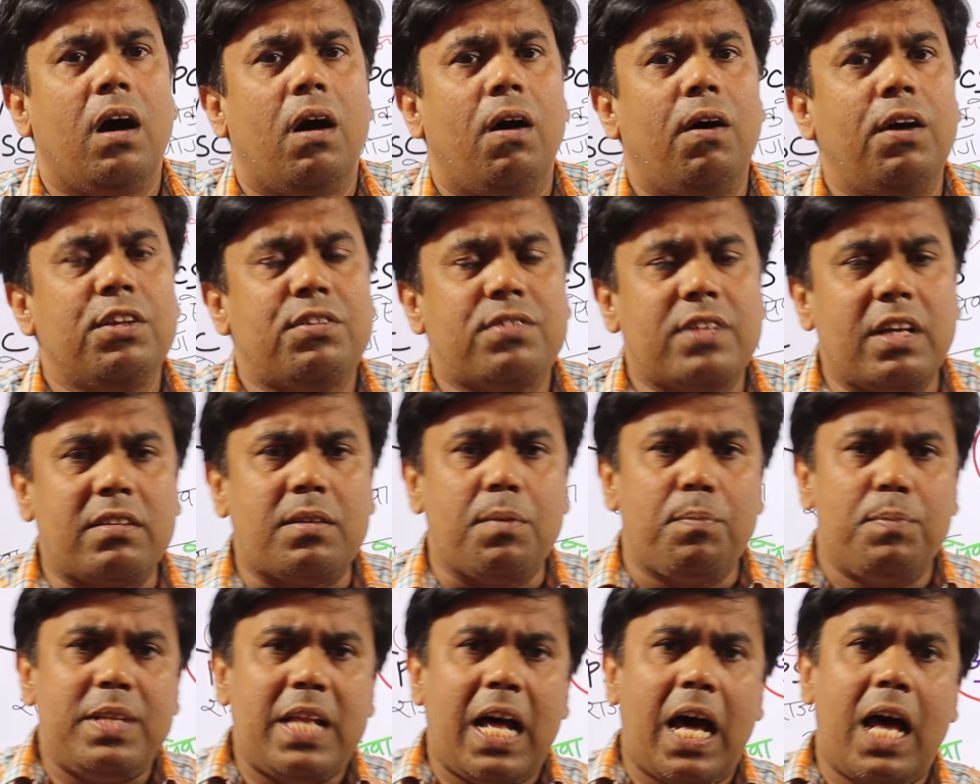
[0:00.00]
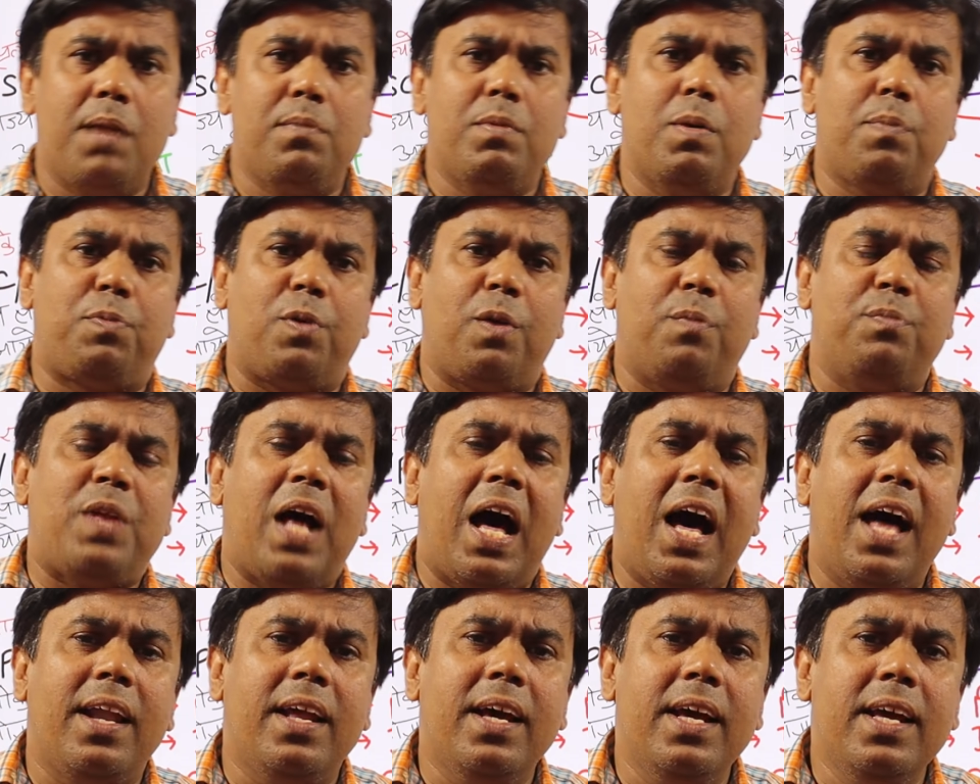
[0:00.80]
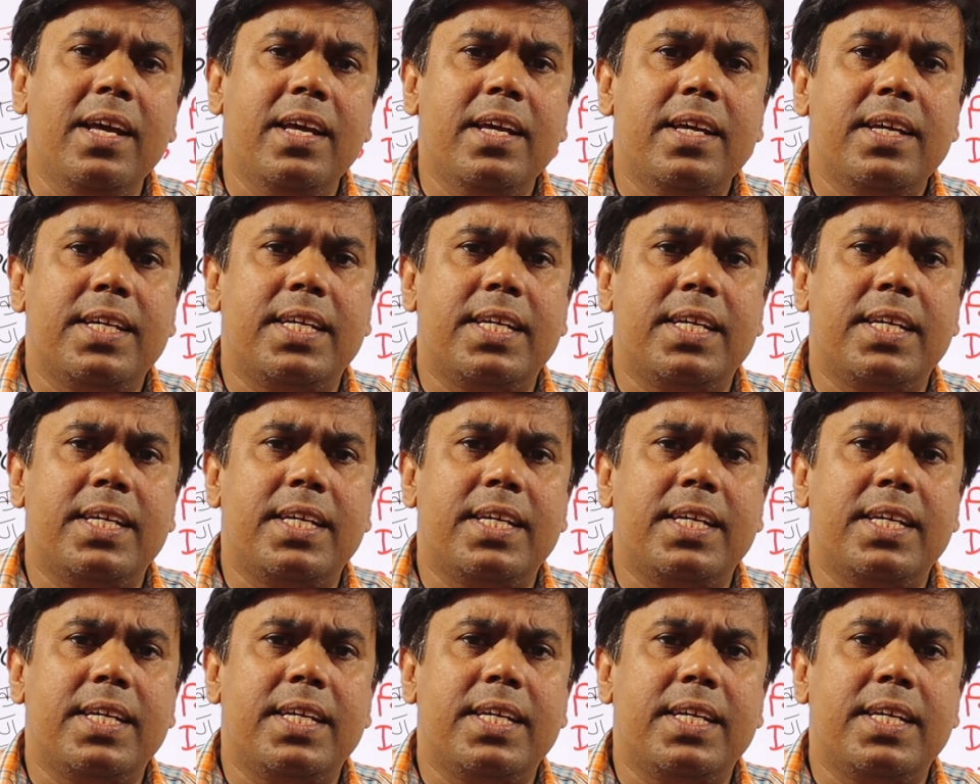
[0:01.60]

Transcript: और इसका संविधान में प्रावधान है